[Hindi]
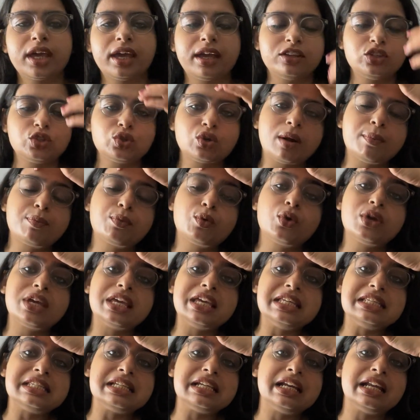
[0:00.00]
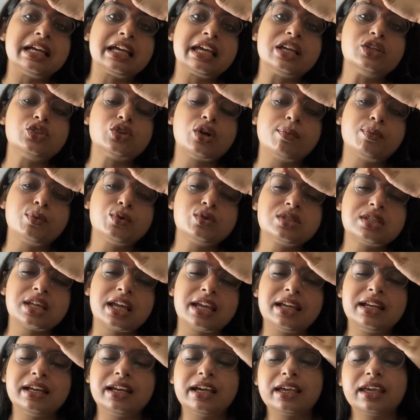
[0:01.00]
है जो आपको ईजी लगे जो आपको
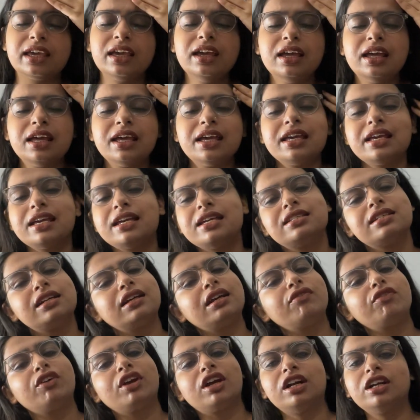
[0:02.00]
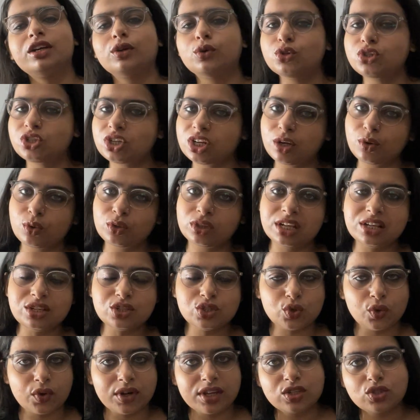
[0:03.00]
सही लगे ईजी डिफिकल्ट कुछ नहीं होता
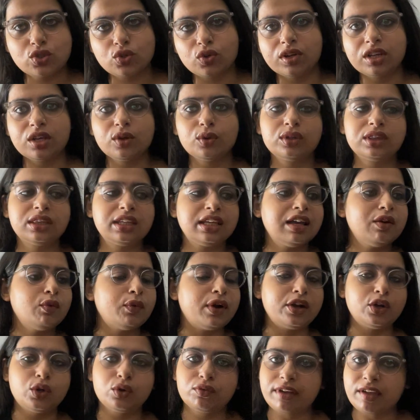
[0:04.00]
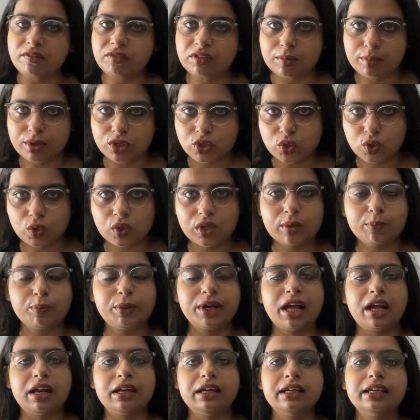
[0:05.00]
स्टोरी स्टोरी होती है वन टू फाइव के बच्चों को
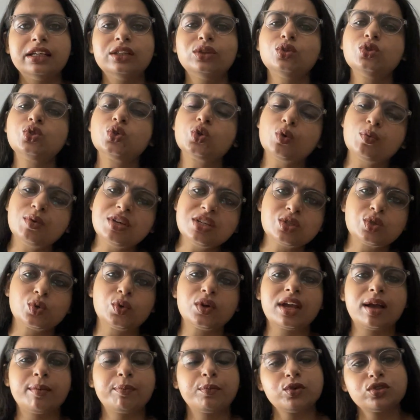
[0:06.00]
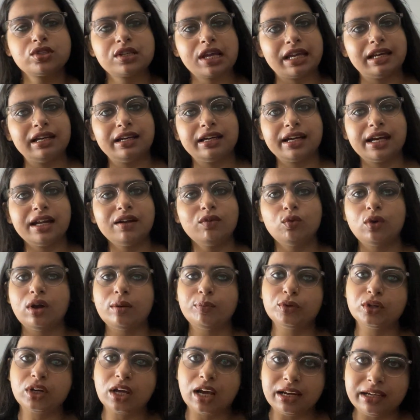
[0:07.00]
पढ़ाना है तो जो भी स्टोरी आपको सही लग रहा है वो
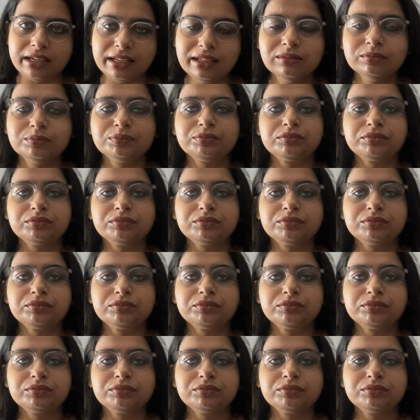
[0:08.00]
आप उठा लें